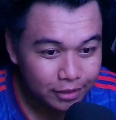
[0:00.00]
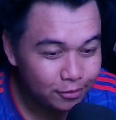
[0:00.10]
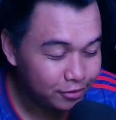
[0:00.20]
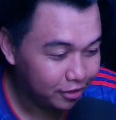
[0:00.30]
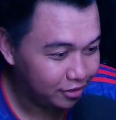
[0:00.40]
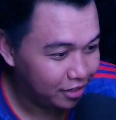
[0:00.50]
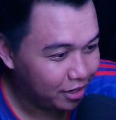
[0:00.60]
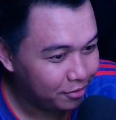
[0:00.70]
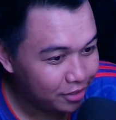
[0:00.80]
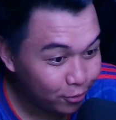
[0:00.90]

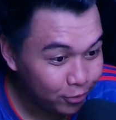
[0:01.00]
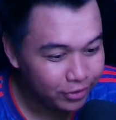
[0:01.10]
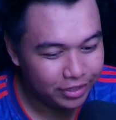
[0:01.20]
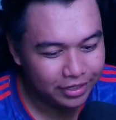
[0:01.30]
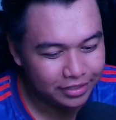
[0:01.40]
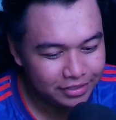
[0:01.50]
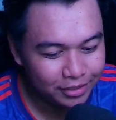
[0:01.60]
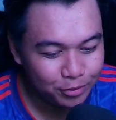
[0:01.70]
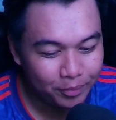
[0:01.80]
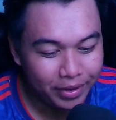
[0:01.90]
terdahulu eh, ya guys ya
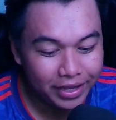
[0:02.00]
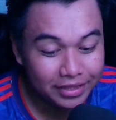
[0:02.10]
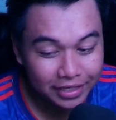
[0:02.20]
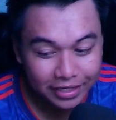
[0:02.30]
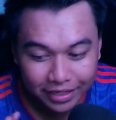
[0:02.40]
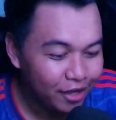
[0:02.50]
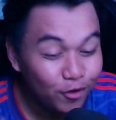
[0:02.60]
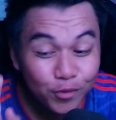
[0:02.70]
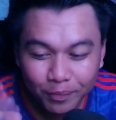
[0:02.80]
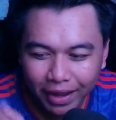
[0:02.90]
supaya tidak
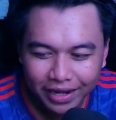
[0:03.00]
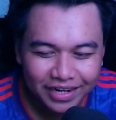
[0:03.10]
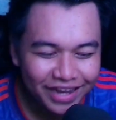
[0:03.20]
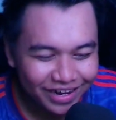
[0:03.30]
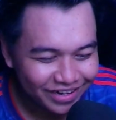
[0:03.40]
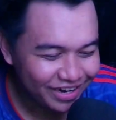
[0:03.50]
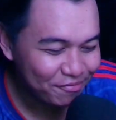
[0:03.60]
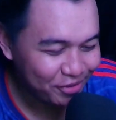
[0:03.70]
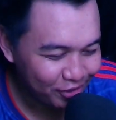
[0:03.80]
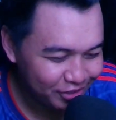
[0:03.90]
lupa dengan
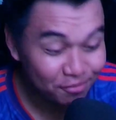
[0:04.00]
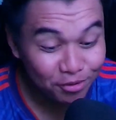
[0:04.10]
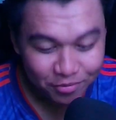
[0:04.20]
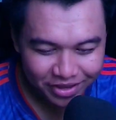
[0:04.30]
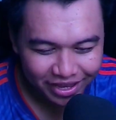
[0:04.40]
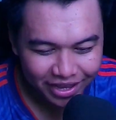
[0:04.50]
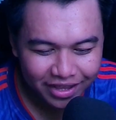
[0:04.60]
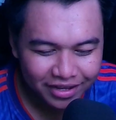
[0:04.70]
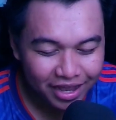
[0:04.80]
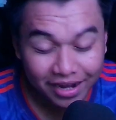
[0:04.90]
episode
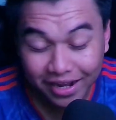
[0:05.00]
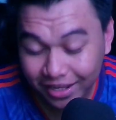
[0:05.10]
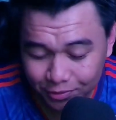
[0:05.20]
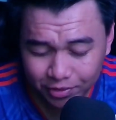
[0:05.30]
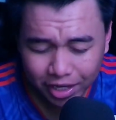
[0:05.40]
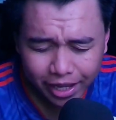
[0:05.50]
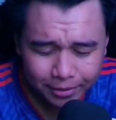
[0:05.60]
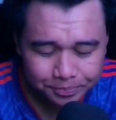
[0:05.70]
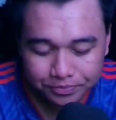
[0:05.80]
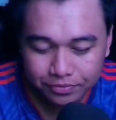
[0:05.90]
sebelumnya karena juga
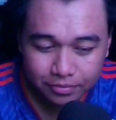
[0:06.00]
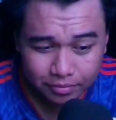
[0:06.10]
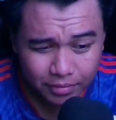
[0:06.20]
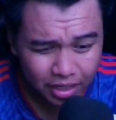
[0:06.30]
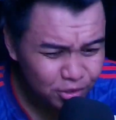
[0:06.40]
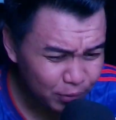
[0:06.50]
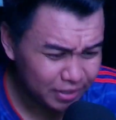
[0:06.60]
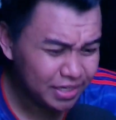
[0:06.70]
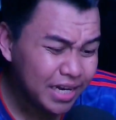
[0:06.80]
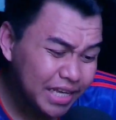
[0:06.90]

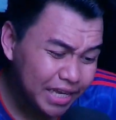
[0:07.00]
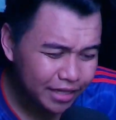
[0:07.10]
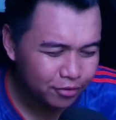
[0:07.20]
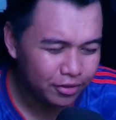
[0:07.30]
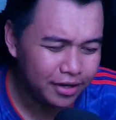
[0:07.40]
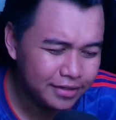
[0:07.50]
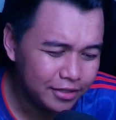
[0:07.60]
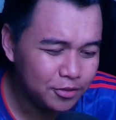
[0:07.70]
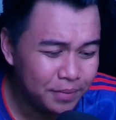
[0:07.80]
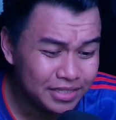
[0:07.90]
durasinya dikit gitu ya guys ya
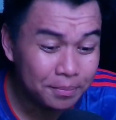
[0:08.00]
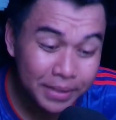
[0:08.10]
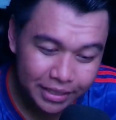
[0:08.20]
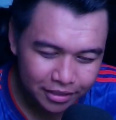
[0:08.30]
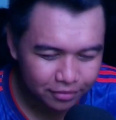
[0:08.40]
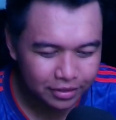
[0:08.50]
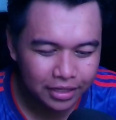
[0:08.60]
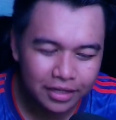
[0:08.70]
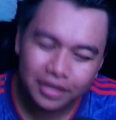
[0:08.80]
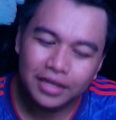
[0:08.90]
cuma semenit gitu ya
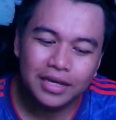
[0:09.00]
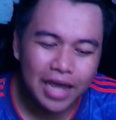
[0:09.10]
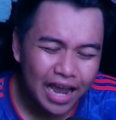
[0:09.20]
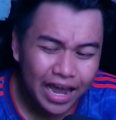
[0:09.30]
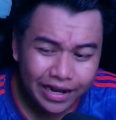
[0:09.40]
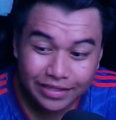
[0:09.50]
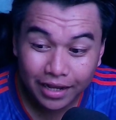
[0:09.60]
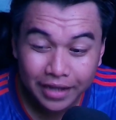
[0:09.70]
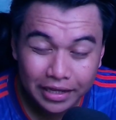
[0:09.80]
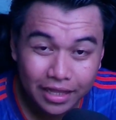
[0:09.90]
nggak ada
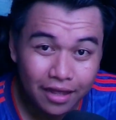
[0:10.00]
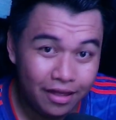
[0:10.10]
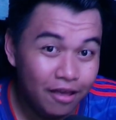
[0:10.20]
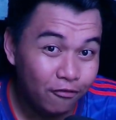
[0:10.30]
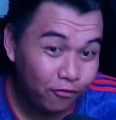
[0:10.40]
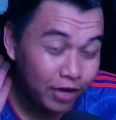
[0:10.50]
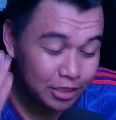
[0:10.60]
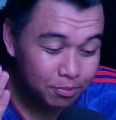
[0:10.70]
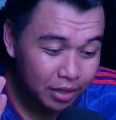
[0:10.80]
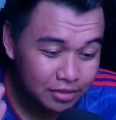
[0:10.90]
salahnya kita
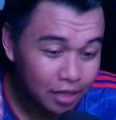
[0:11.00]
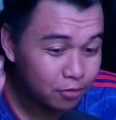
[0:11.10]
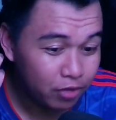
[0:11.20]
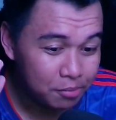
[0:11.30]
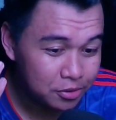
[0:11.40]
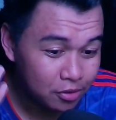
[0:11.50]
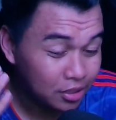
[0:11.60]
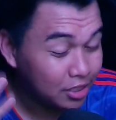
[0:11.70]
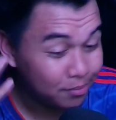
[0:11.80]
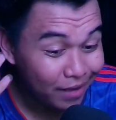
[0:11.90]
flashback satu episode
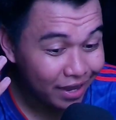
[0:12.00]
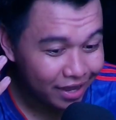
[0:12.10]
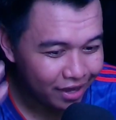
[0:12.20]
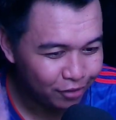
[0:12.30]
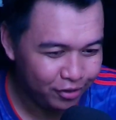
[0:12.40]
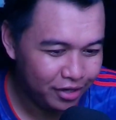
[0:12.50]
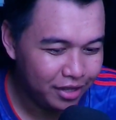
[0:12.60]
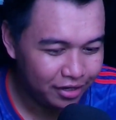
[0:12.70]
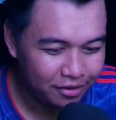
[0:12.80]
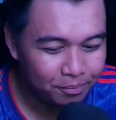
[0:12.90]
ke belakang gitu ya
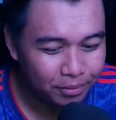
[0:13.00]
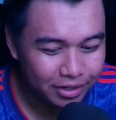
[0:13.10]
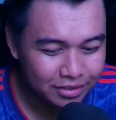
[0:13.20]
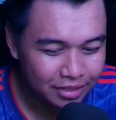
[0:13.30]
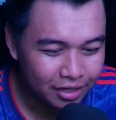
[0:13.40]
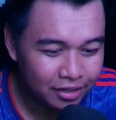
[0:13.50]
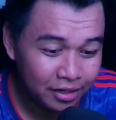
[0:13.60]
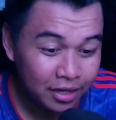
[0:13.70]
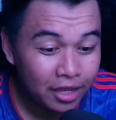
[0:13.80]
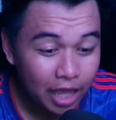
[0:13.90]
dari perilisan
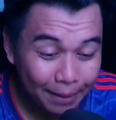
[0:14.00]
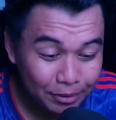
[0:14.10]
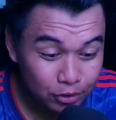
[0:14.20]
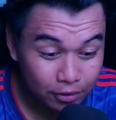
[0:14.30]
episode